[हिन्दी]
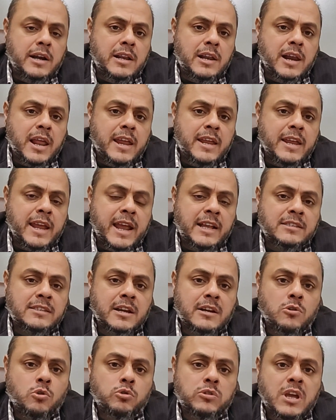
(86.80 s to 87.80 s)
अंडरलाइन
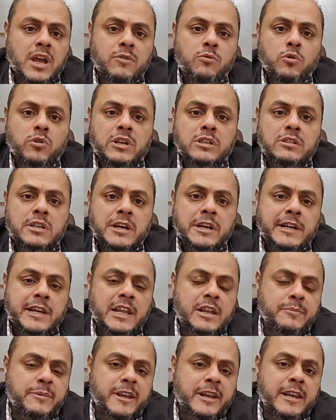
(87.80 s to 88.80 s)
एसेट होता है वो किसी
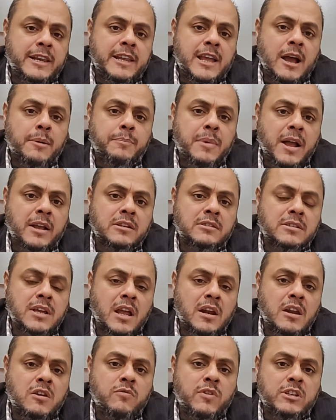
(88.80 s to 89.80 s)
टी बिल या
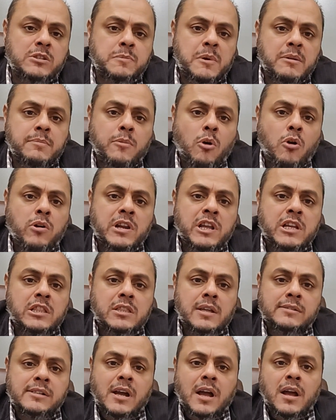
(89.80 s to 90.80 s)
पाकिस्तान इन्वेस्टमेंट
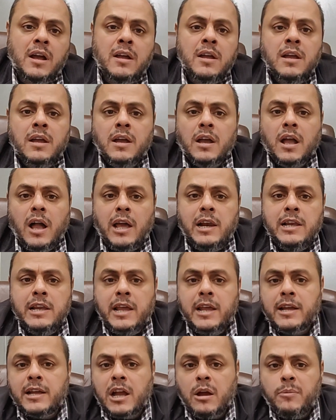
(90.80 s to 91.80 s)
बॉन्ड की तरह
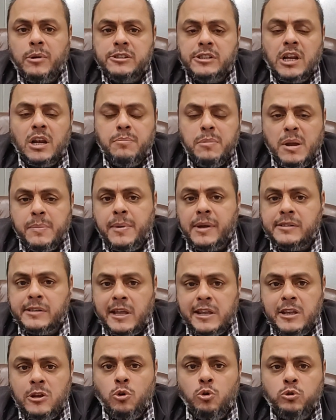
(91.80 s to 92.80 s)
खाली एक कमर्शियल
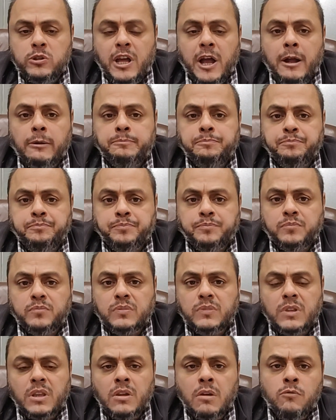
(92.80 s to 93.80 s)
पेपर में ही होता
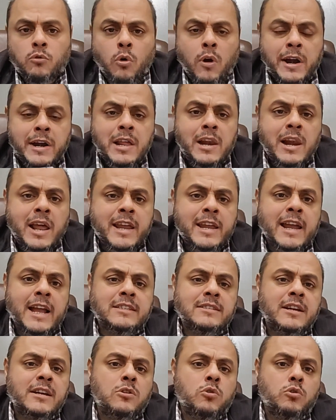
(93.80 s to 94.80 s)
वो
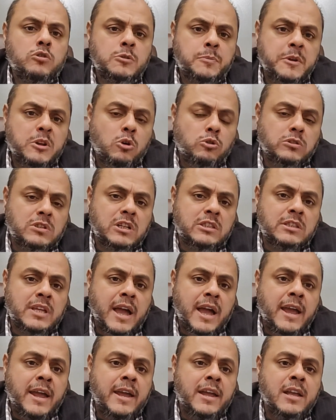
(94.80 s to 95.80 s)
अंडरलाइन एसेट कुछ भी हो
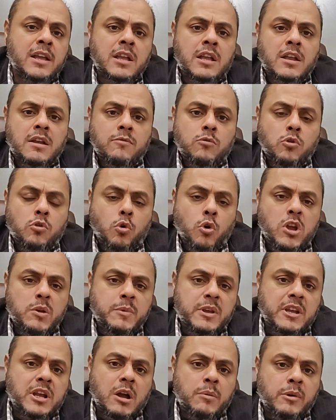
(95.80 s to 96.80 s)
सकता है वो
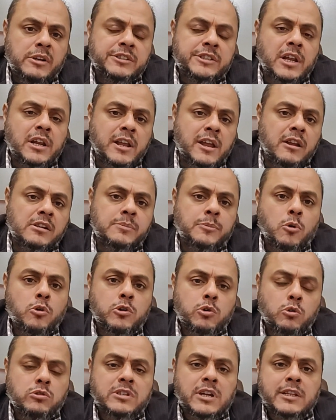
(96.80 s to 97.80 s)
कोई भी कमर्शियल
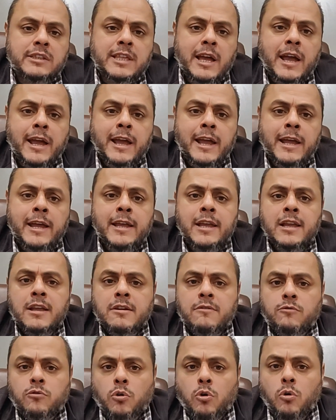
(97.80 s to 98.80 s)
एयरपोर्ट हो सकता है
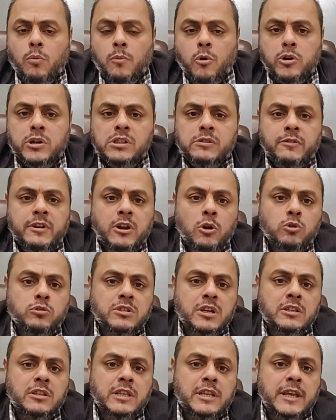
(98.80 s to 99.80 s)
वो मोटरवे
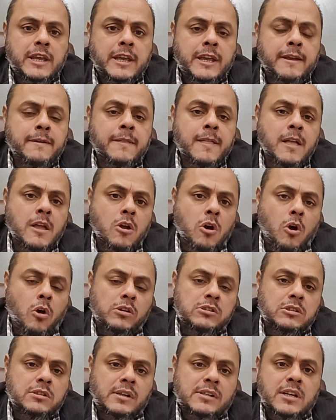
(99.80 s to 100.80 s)
हो सकती हैं
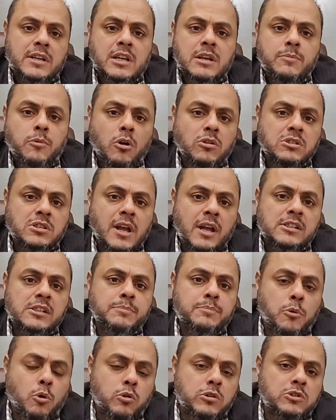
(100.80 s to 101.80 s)
और इस तरह के बहुत
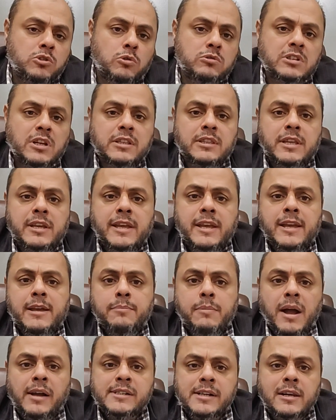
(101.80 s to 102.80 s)
सारे पोर्ट्स हो सकते
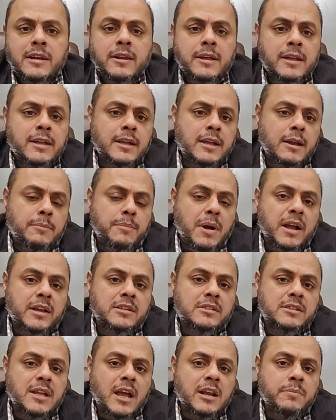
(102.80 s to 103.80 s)
हैं बाहर
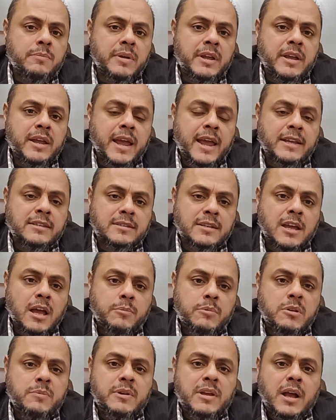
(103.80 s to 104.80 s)
पाकिस्तान में
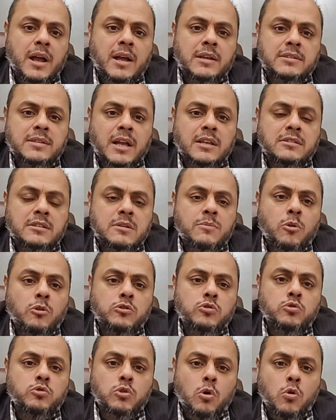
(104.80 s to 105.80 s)
ऐसे अभी भी असासे
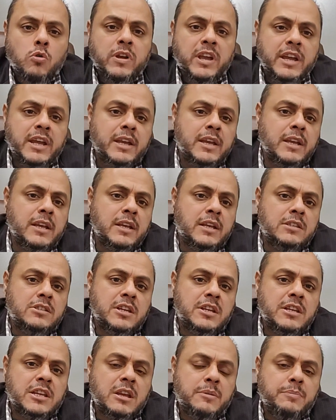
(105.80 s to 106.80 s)
मौजूद होंगे
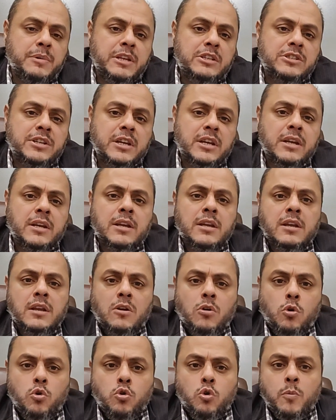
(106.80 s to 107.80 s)
जिनके पीछे
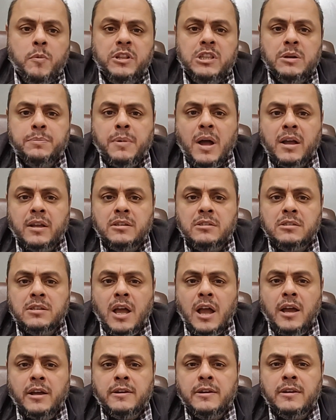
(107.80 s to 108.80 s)
हुकूमत
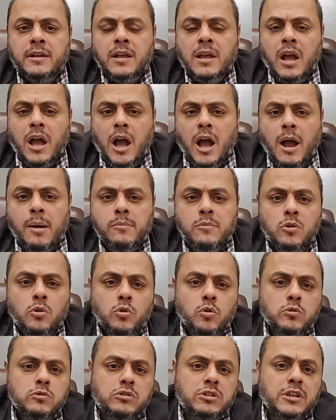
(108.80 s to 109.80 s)
पाकिस्तान
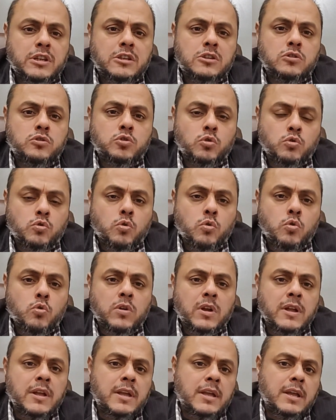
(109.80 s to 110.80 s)
आम लोगों से
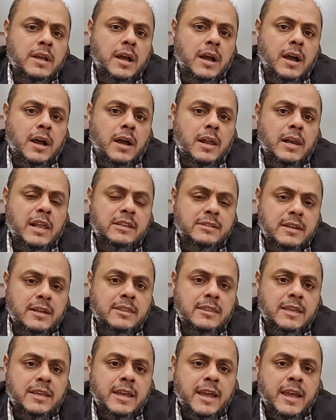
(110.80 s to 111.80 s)
सकूक ले
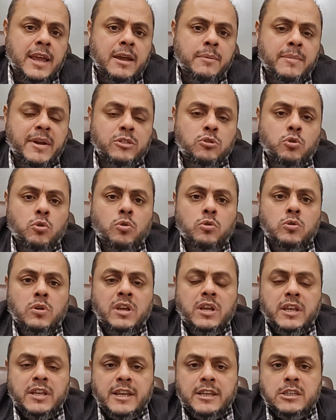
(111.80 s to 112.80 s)
सकती है मैं
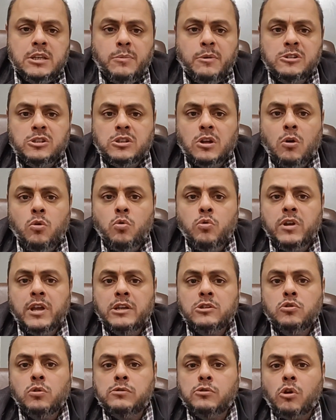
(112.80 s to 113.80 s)
तो ये समझता
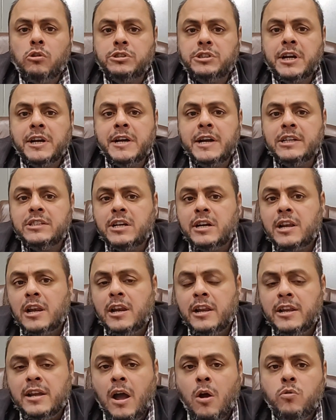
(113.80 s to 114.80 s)
हूँ कि जो रोशन
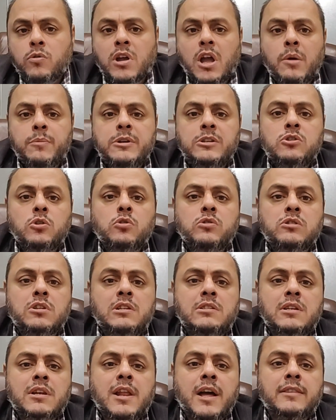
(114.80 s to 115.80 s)
डिजिटल अकाउंट का भी जो
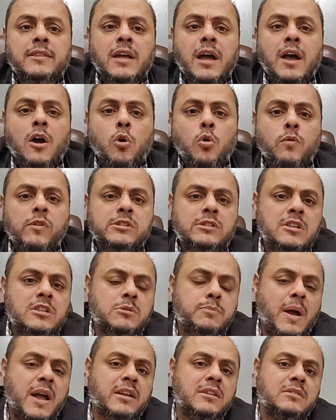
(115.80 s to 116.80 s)
सिलसिला था
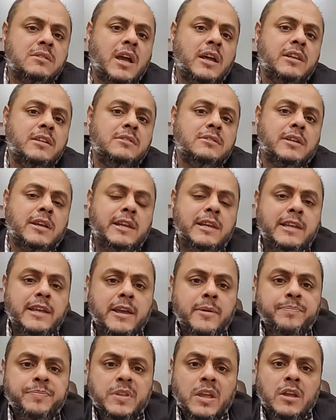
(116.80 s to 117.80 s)
ओवरसीज पाकिस्तानी के
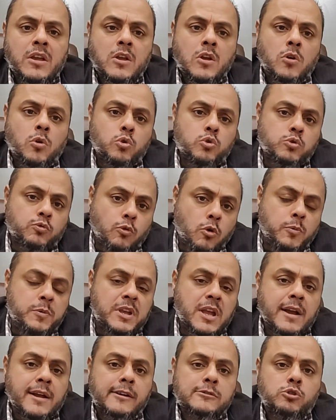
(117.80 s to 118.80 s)
लिए उस
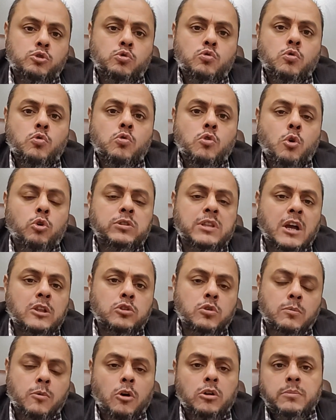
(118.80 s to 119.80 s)
वो भी अगर सुकूक
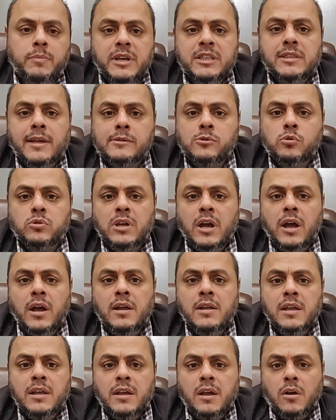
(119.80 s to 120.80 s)
होता तो बहुत बेहतर
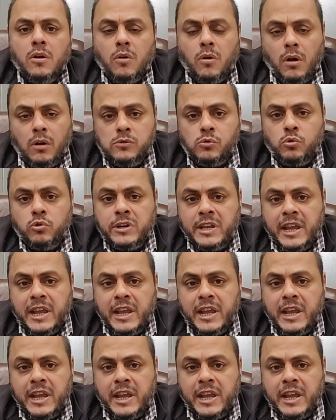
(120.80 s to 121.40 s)
होता और